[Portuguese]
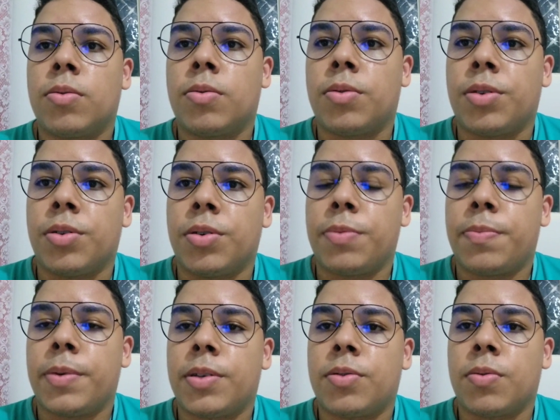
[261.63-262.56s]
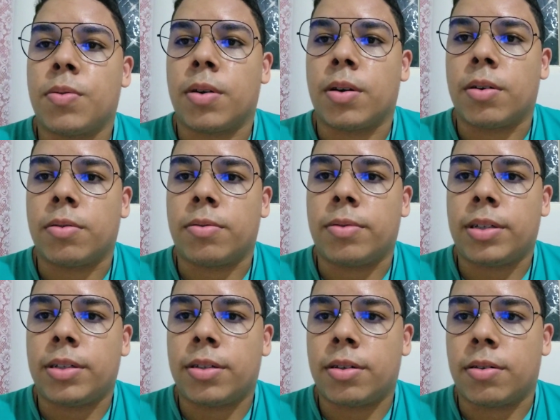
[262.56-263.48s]
Oi, oi pessoal,
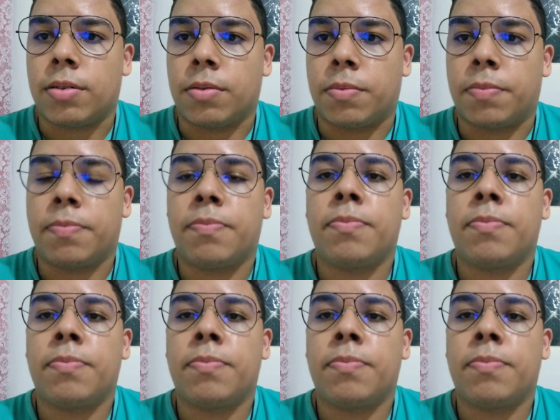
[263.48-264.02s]
então